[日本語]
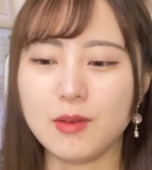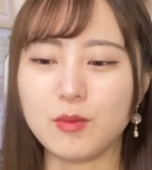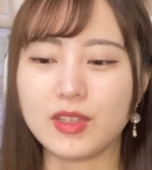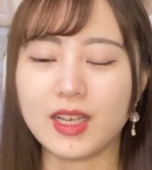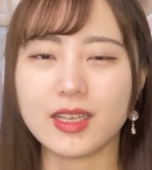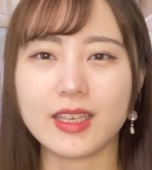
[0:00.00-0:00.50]

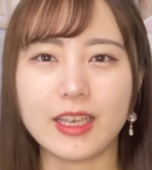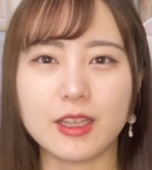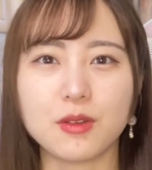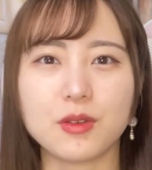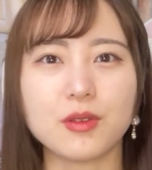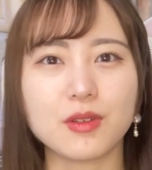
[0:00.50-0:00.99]
モダン系
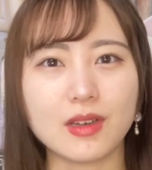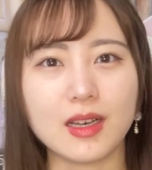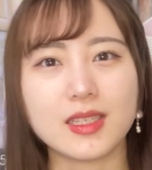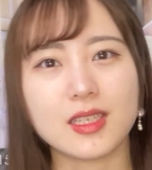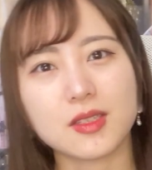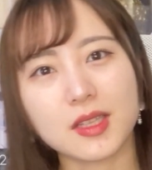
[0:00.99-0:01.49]
という
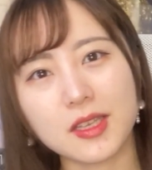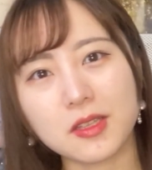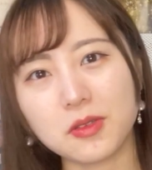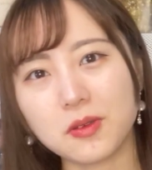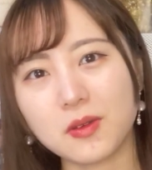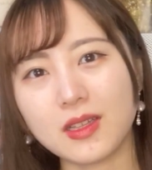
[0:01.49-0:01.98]
か、ジャズ系
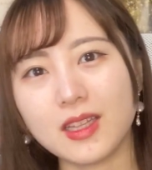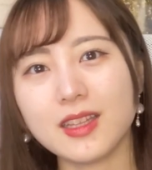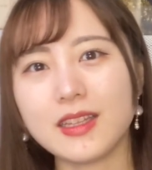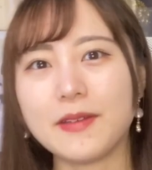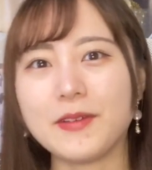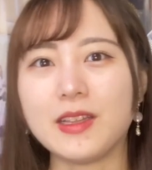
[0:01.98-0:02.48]
というか、なんて
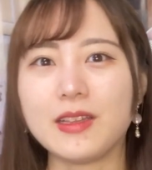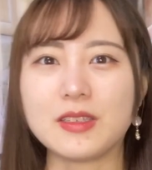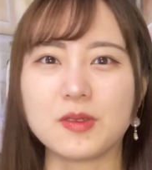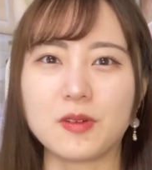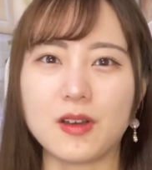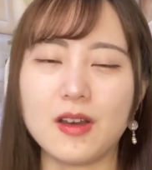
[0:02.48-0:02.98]
言えばいいんで
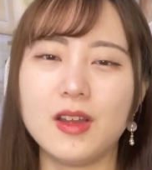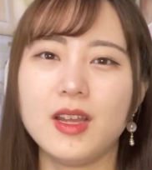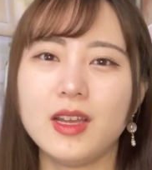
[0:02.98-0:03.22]
しょうか。